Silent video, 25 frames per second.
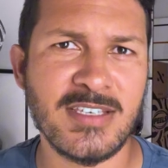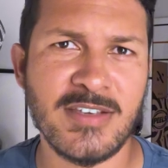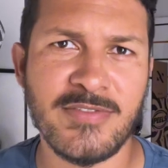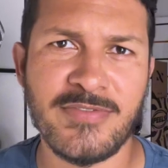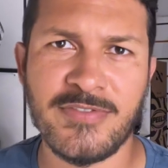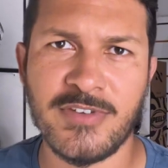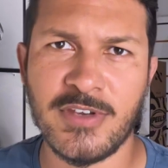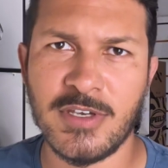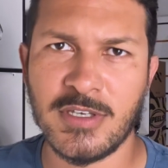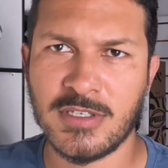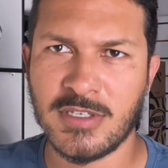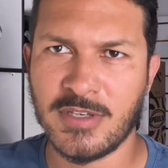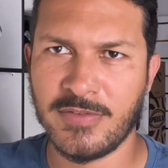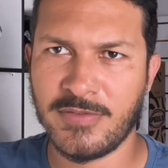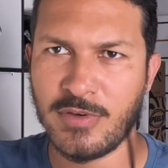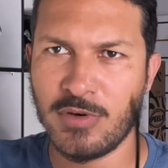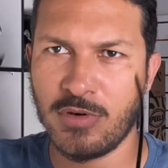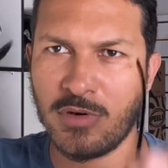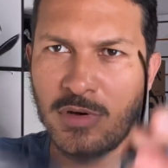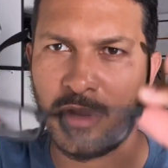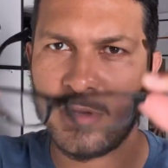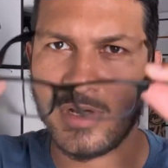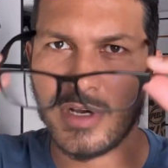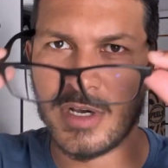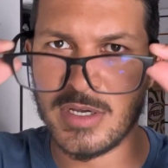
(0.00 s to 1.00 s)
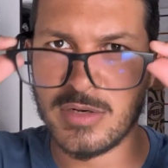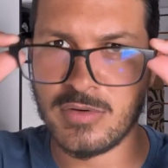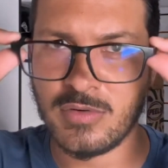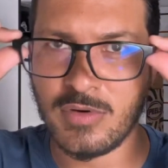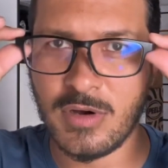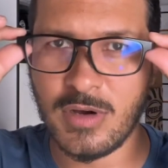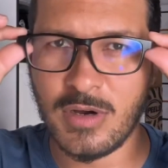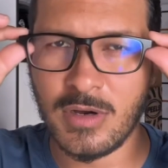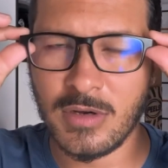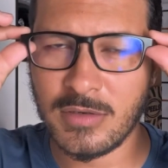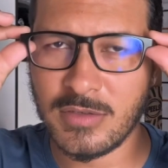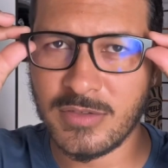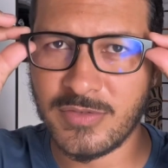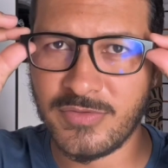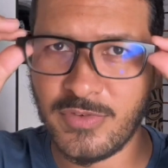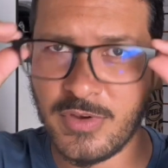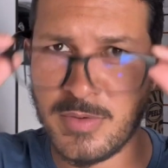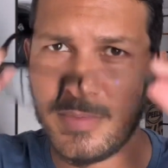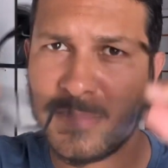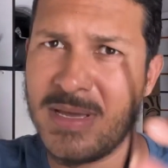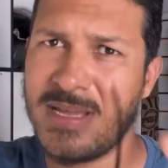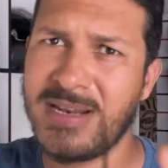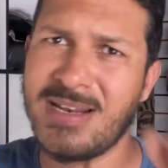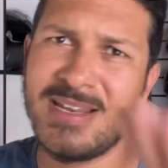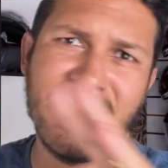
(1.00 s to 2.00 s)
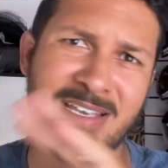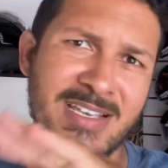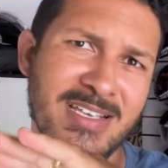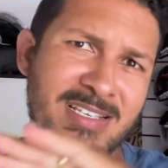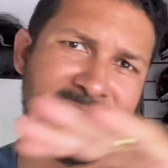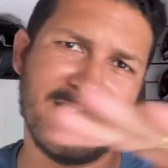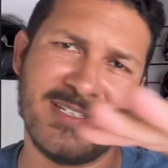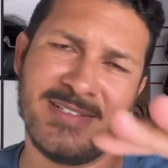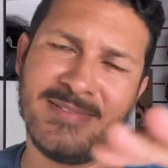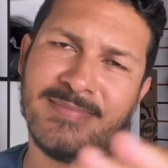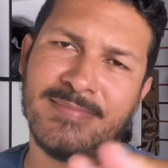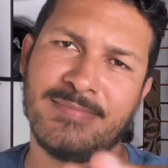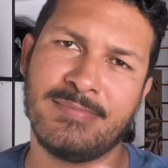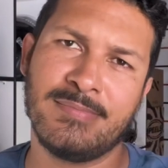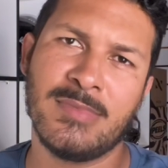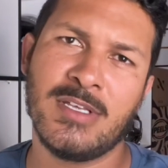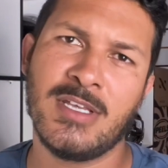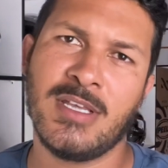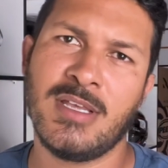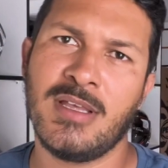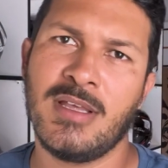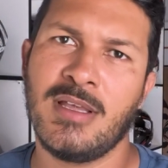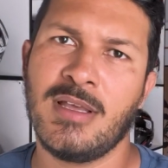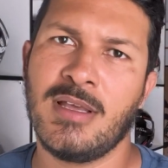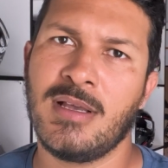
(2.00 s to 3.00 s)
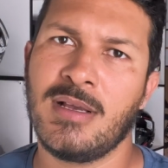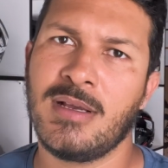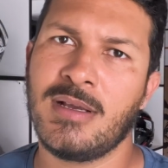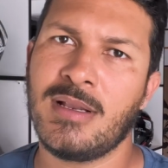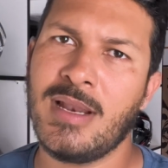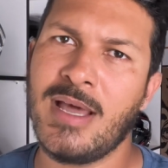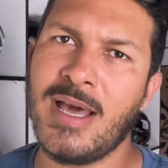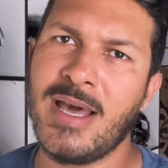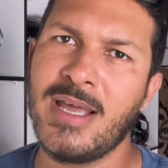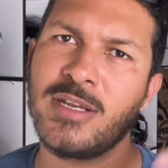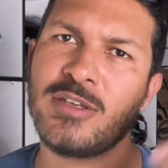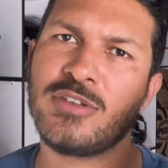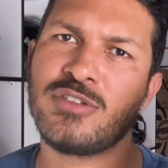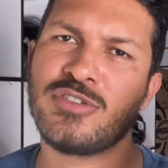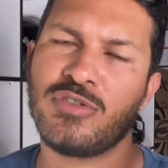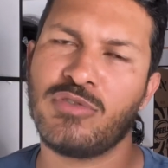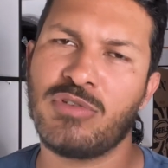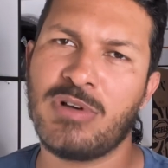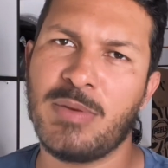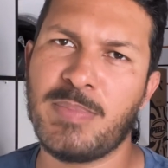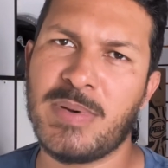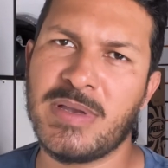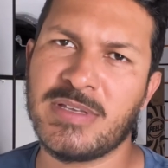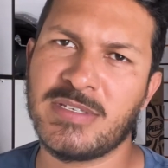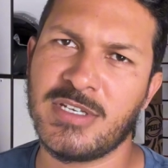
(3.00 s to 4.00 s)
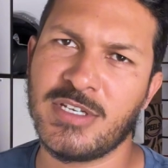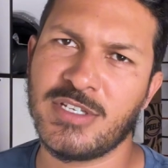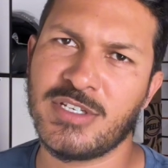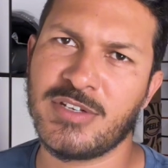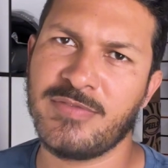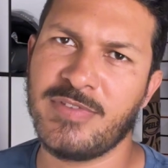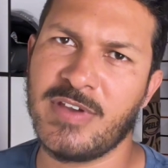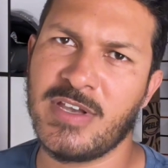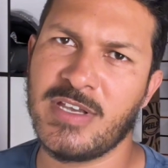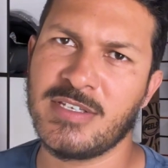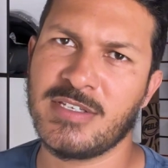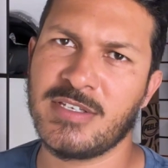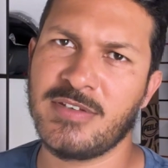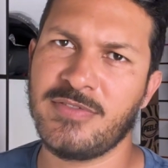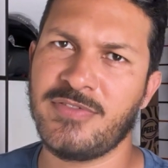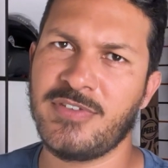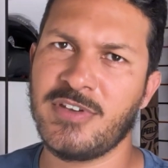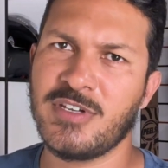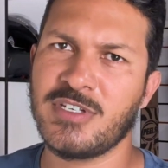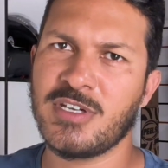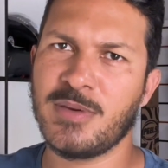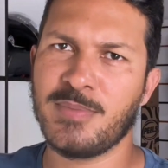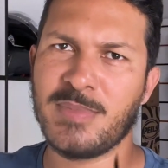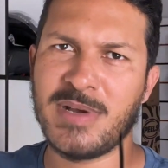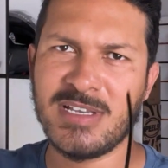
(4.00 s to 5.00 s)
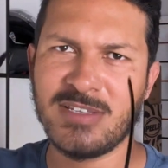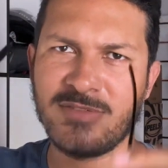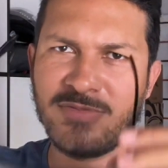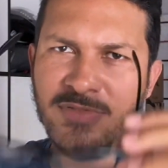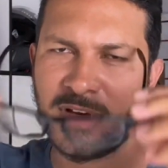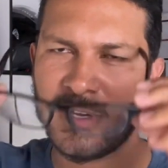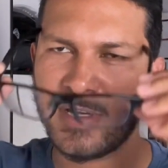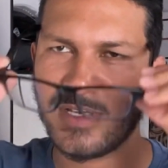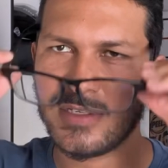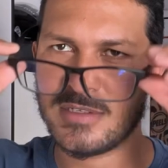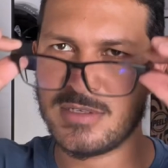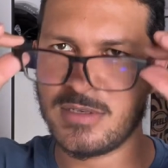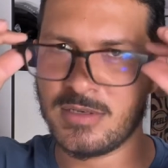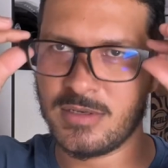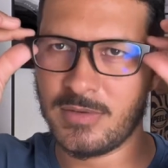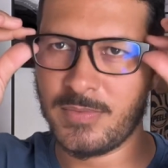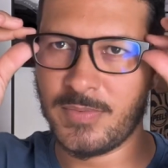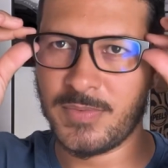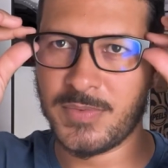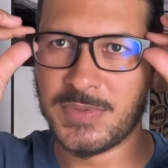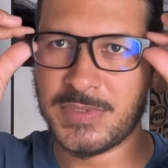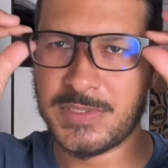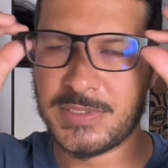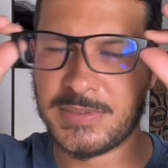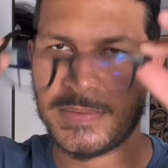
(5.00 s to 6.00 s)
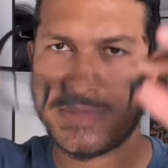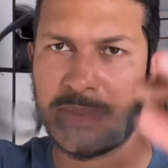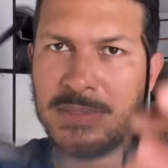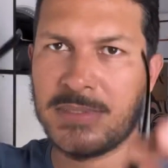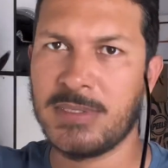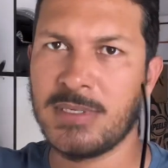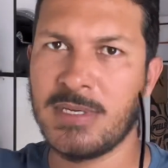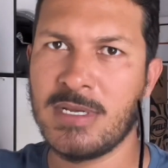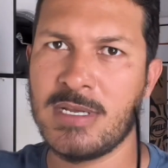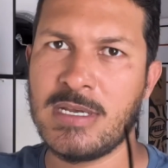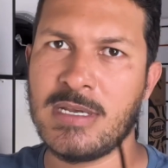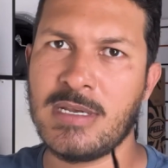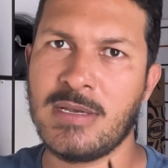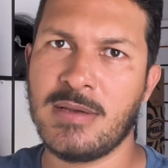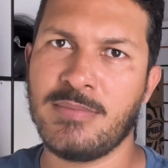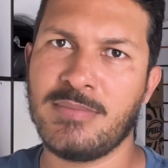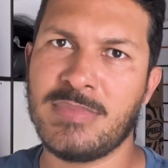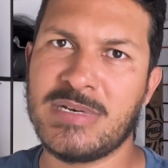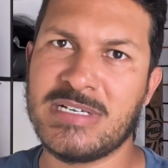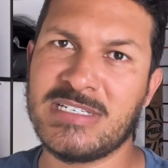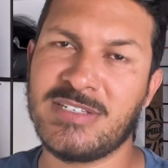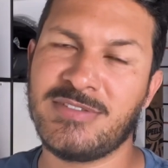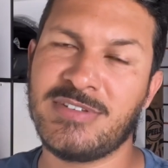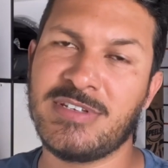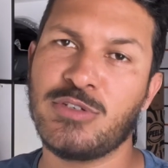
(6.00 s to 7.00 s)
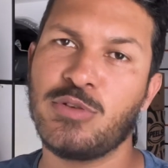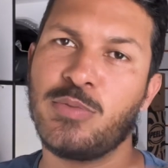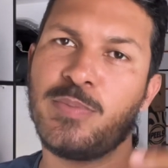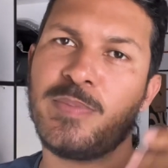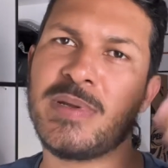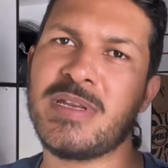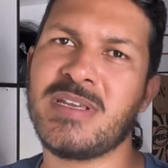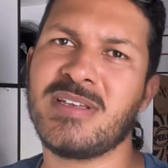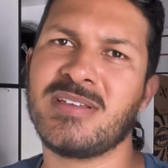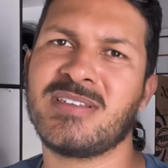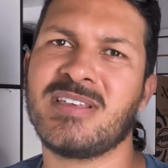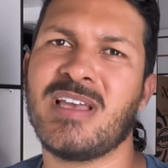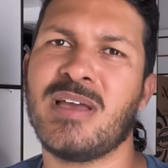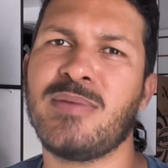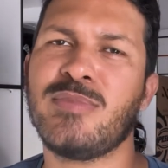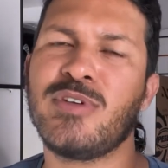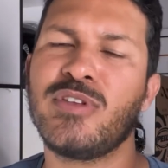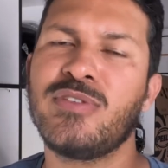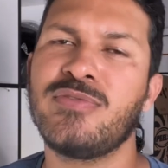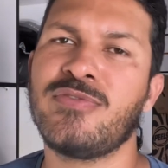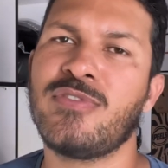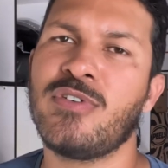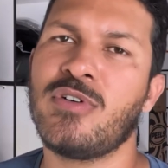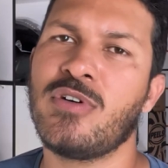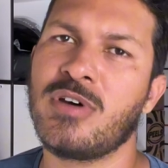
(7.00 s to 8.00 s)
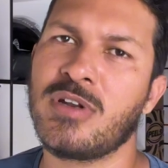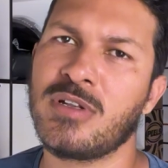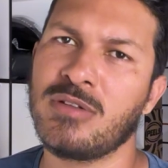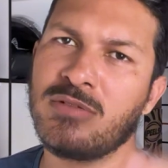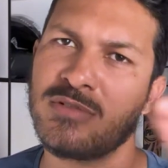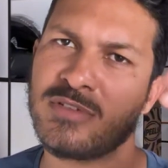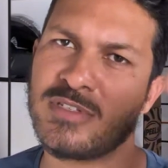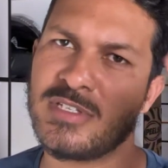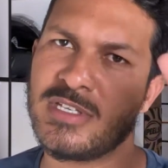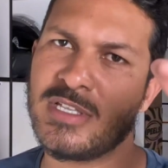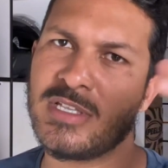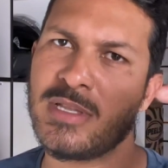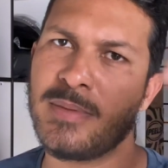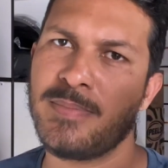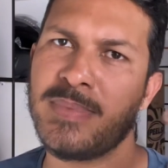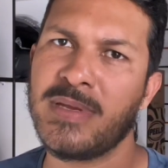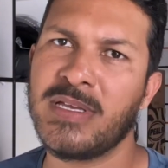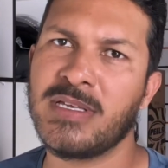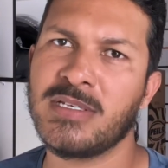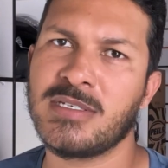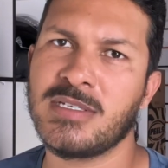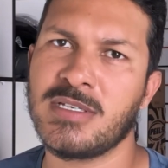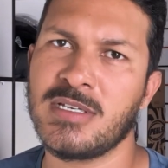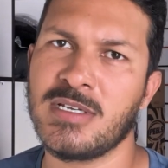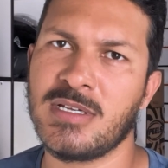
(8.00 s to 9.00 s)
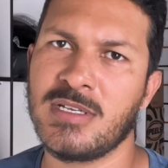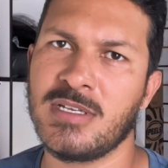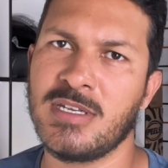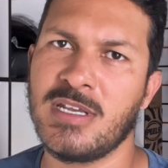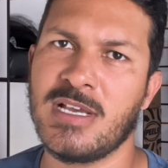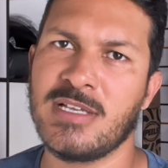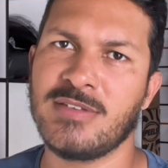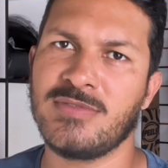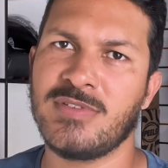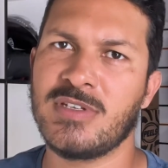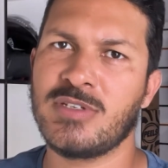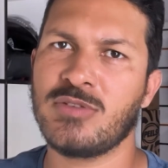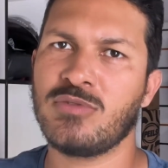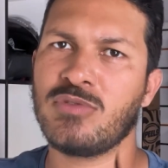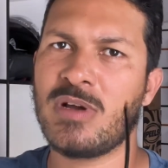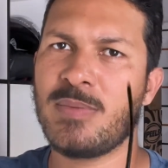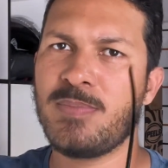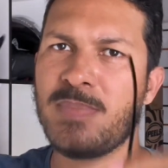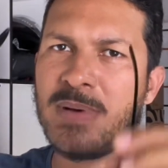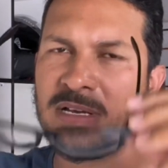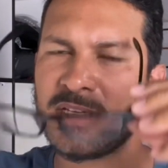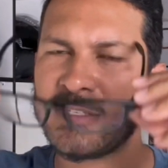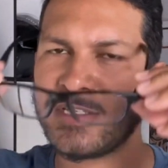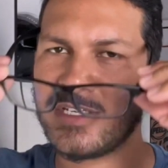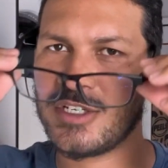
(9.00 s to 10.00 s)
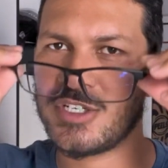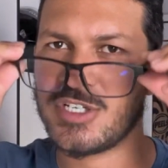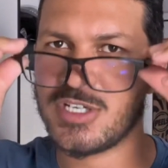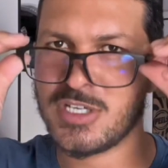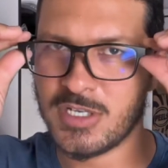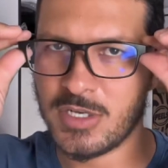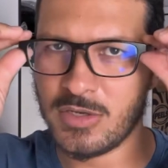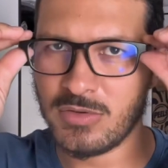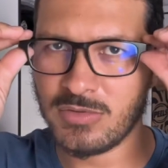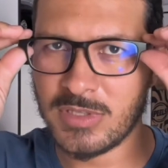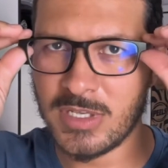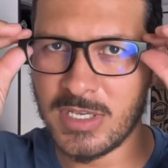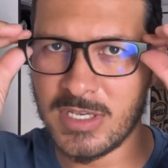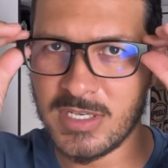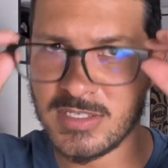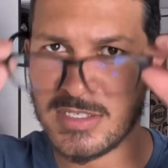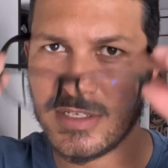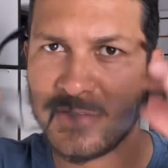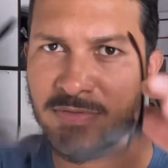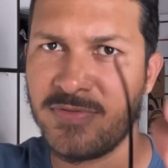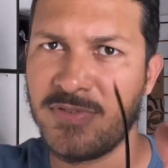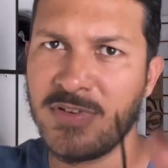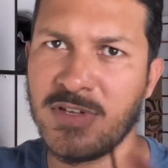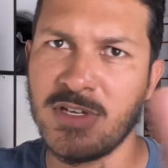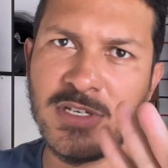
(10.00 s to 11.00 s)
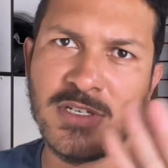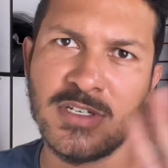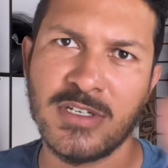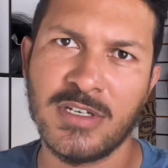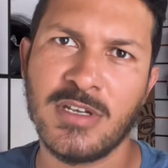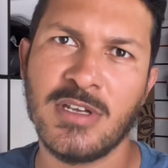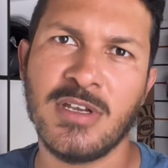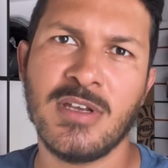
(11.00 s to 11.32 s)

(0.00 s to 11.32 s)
fit, você viu colocando óculos? Foi beleza. Claro que se o capacete tiver easy fit é mais fácil, ó. mas às vezes o preço sai muito fora do que você está pensando. E às vezes um capacete que não tem easy fit,